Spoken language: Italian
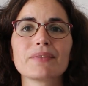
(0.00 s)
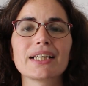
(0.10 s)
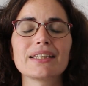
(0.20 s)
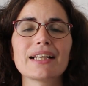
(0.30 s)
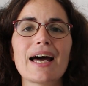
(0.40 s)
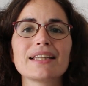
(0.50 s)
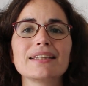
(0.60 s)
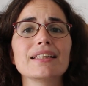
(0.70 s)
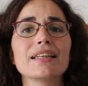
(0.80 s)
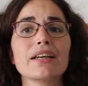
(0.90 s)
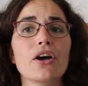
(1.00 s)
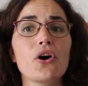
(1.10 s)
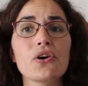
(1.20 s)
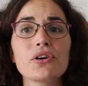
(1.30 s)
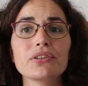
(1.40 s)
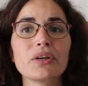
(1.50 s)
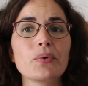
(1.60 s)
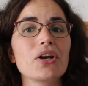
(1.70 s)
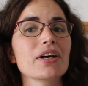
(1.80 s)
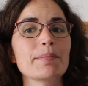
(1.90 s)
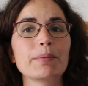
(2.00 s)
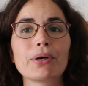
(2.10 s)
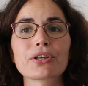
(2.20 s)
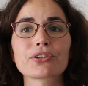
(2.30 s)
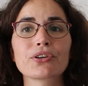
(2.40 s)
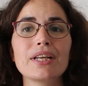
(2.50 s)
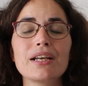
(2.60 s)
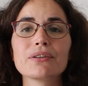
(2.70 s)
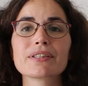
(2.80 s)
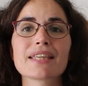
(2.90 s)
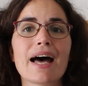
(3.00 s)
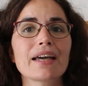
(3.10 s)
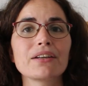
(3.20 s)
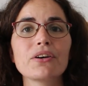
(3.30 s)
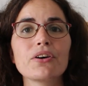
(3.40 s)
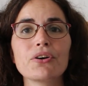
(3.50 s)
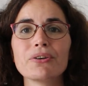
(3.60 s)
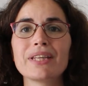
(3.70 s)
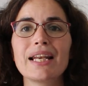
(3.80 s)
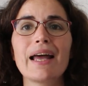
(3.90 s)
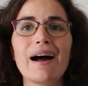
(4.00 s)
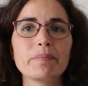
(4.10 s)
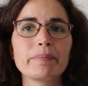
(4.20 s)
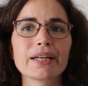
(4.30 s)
che tratti o di quello che mi porto nello zaino o delle app